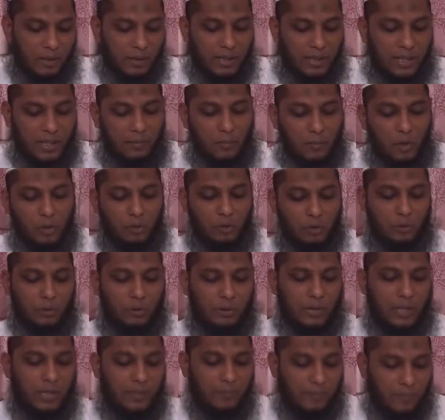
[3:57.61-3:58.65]
কথার
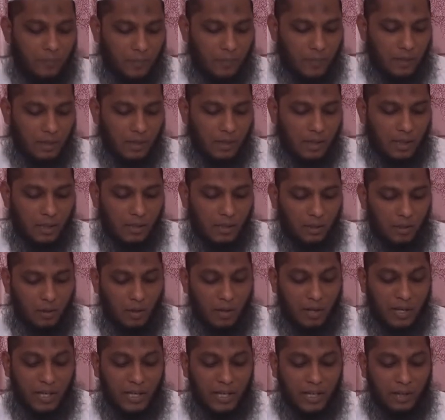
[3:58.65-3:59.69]
মহত্বতা
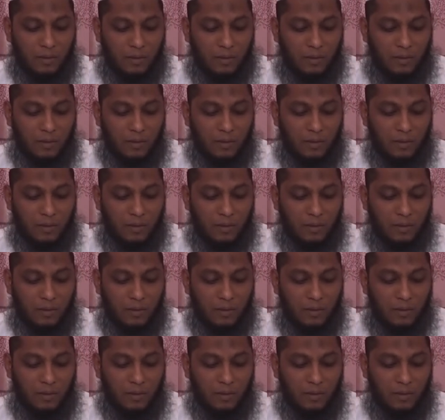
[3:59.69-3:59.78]
অনেক